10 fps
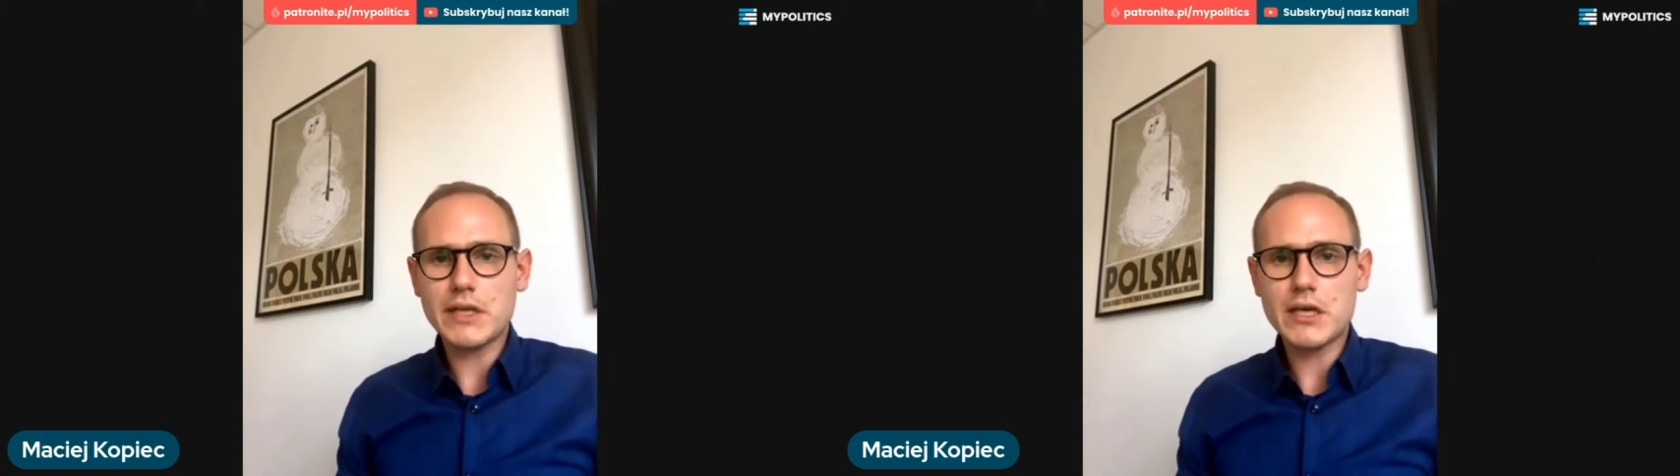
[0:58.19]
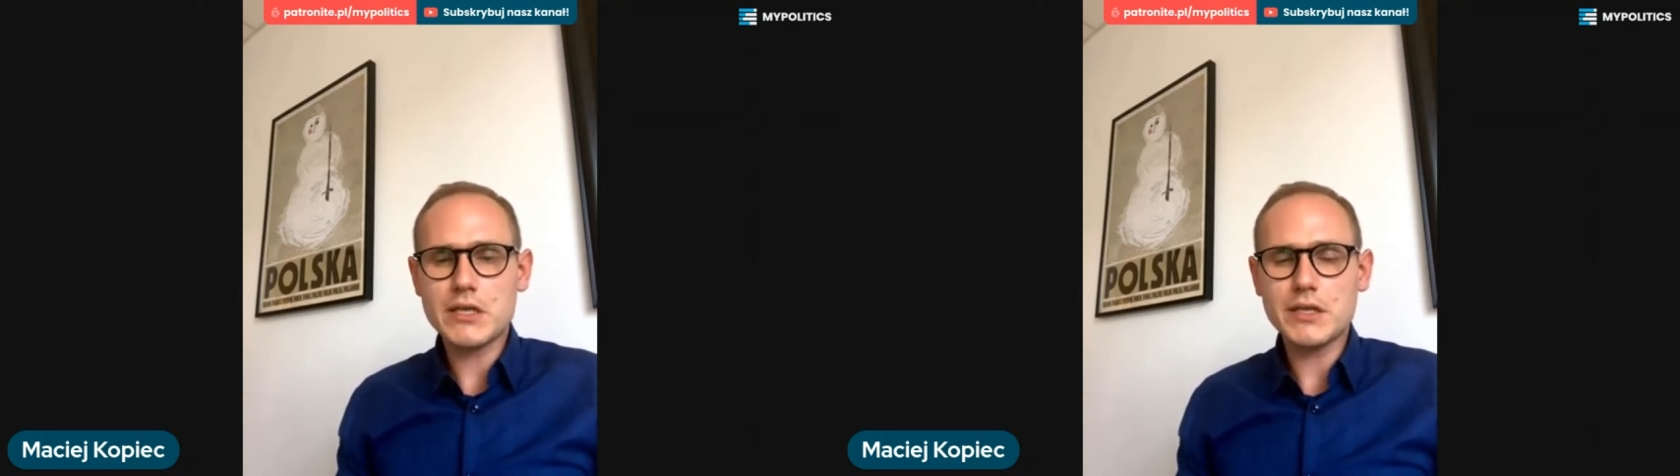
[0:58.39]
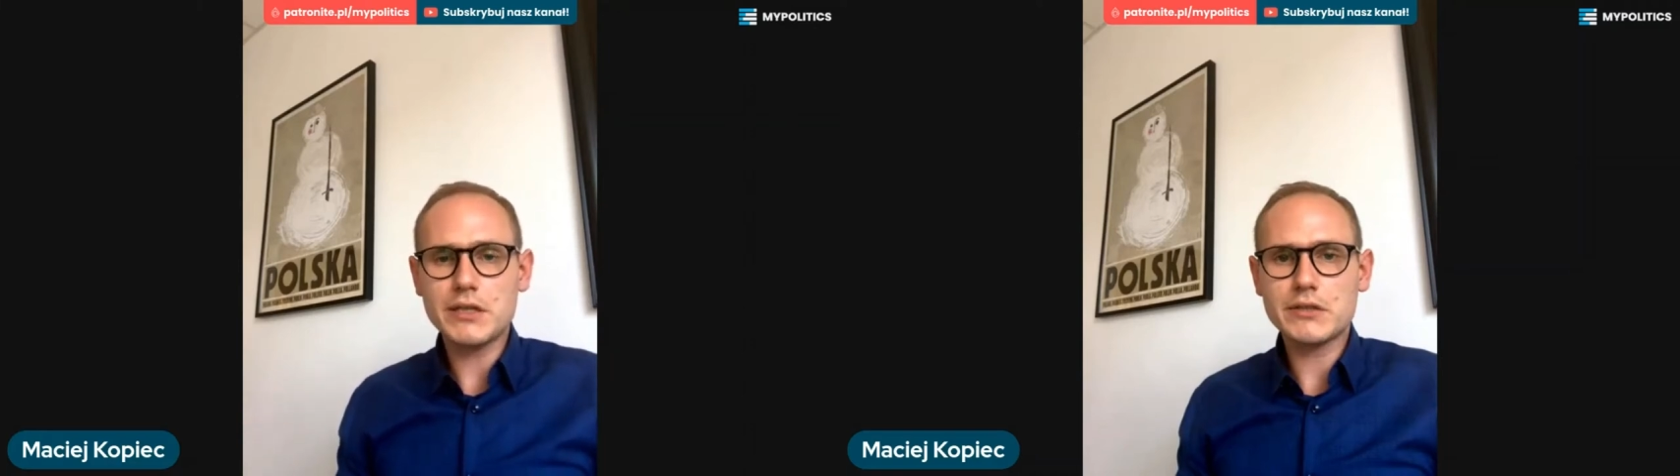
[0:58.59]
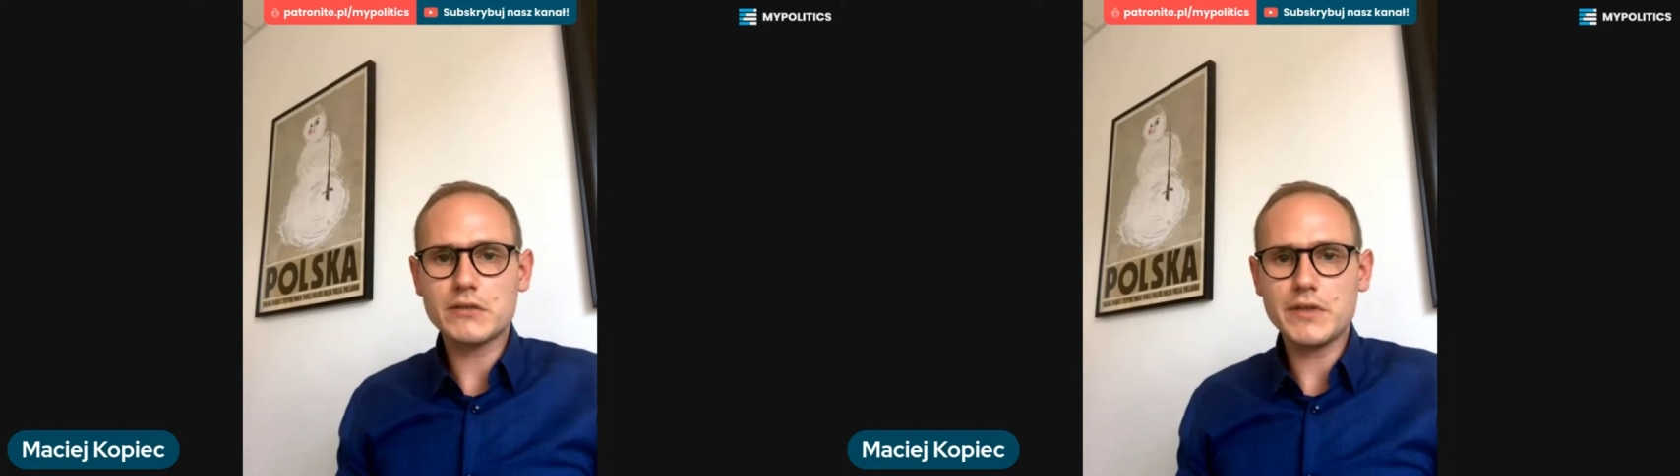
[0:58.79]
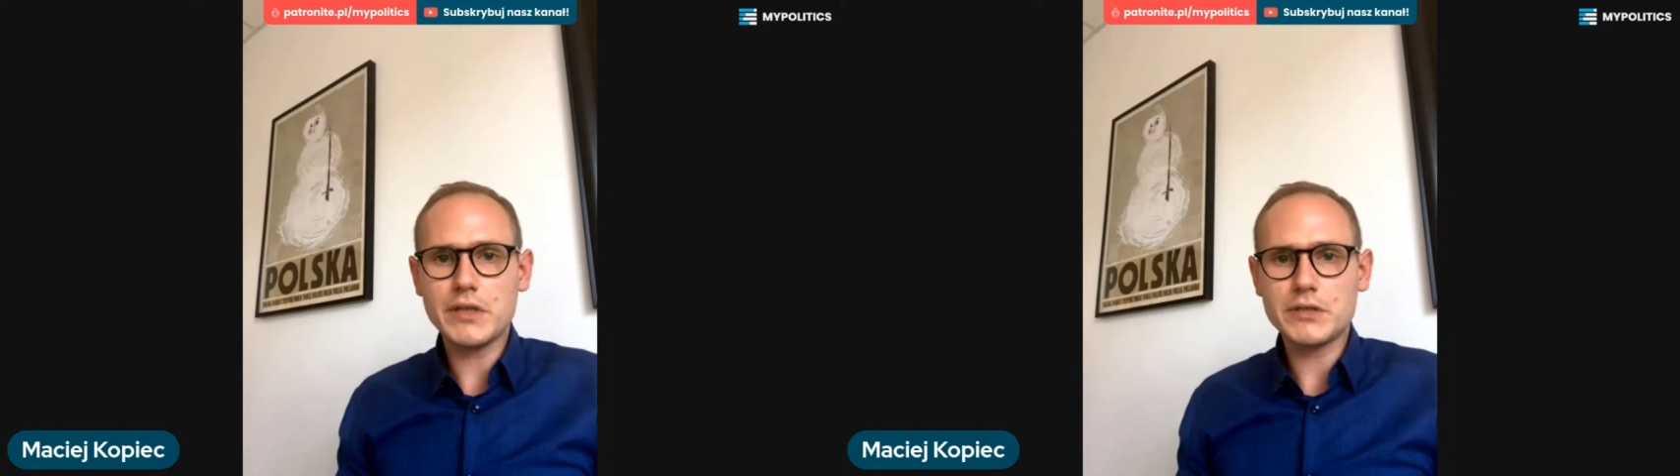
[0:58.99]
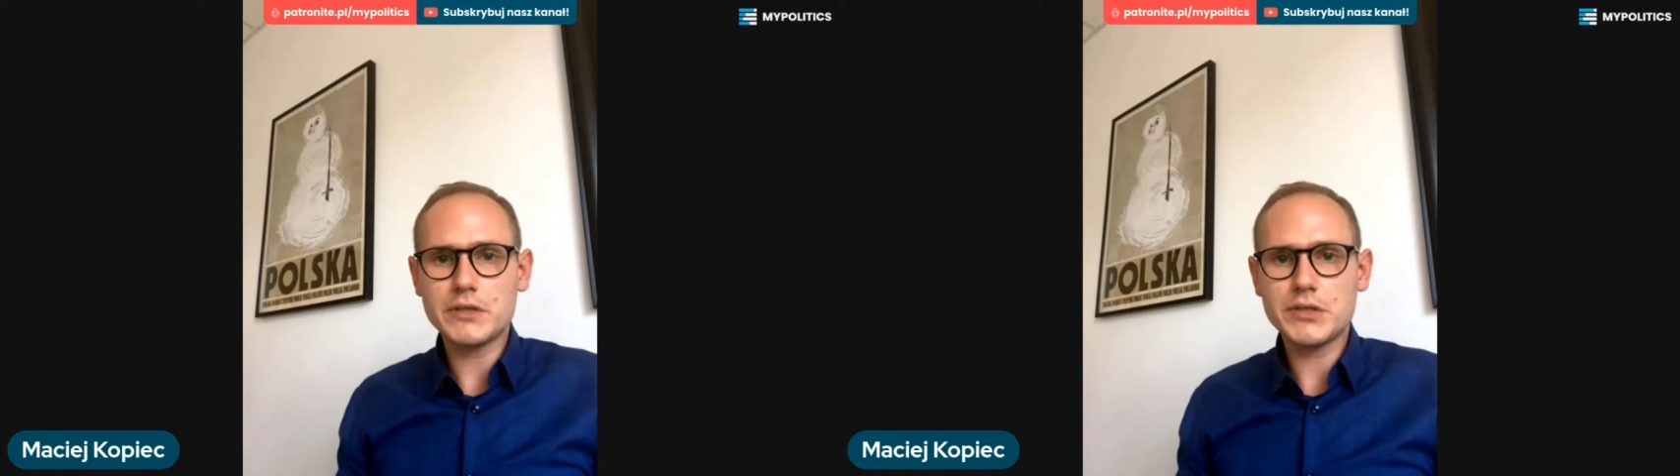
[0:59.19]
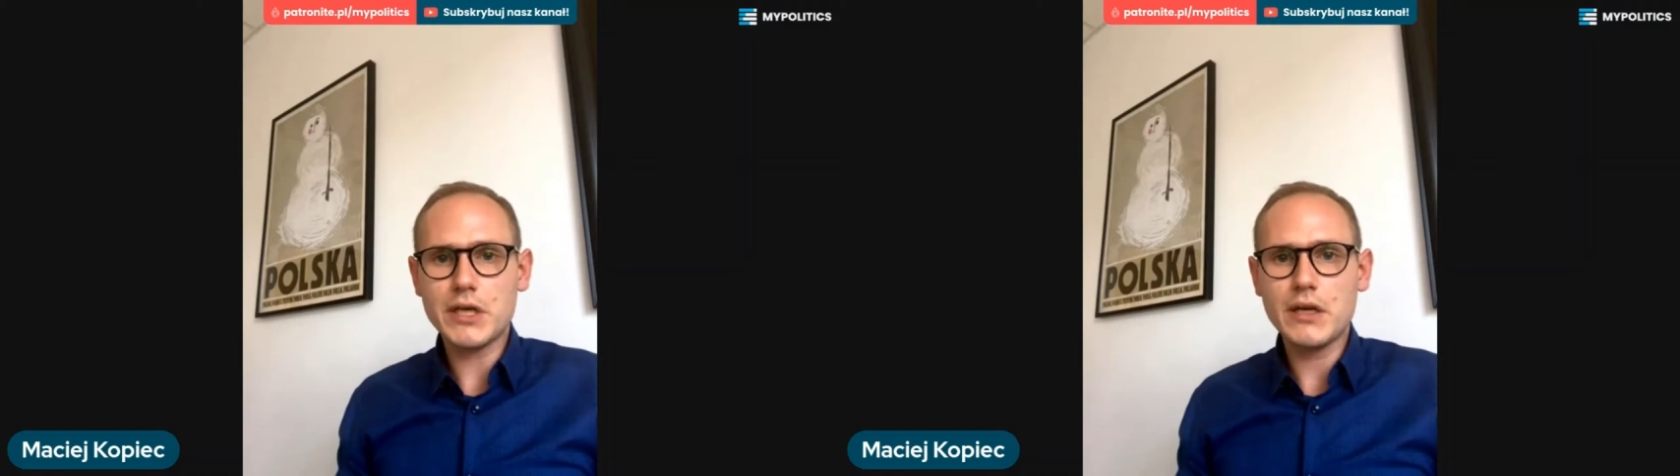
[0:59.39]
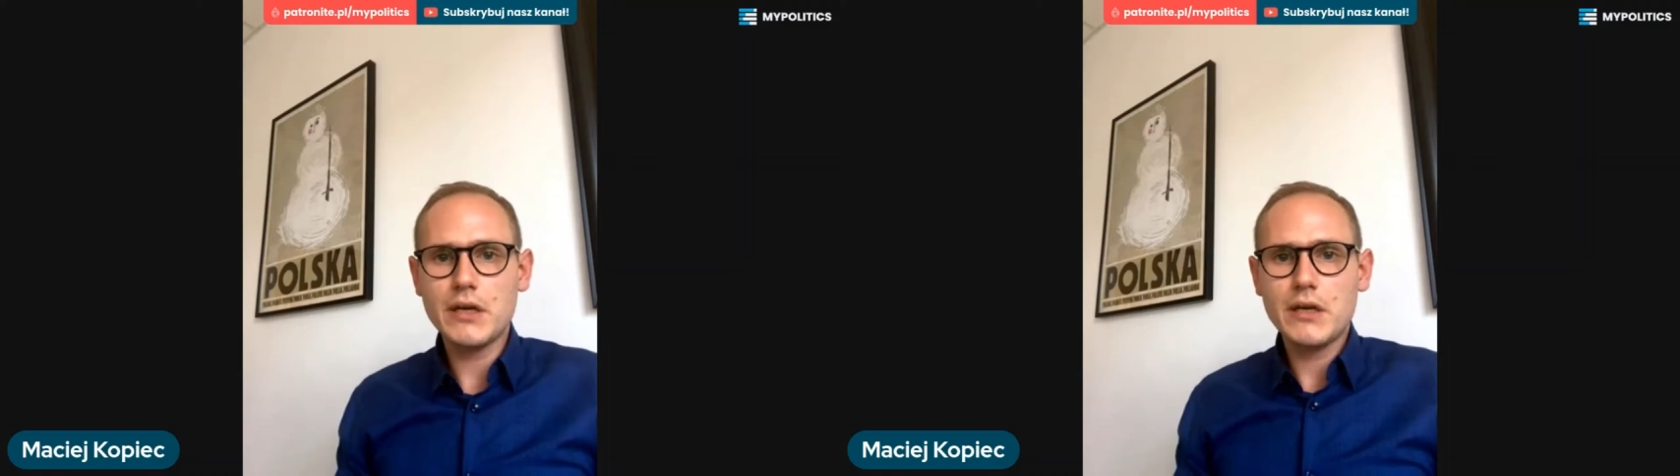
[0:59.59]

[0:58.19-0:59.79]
narażanie zdrowia i życia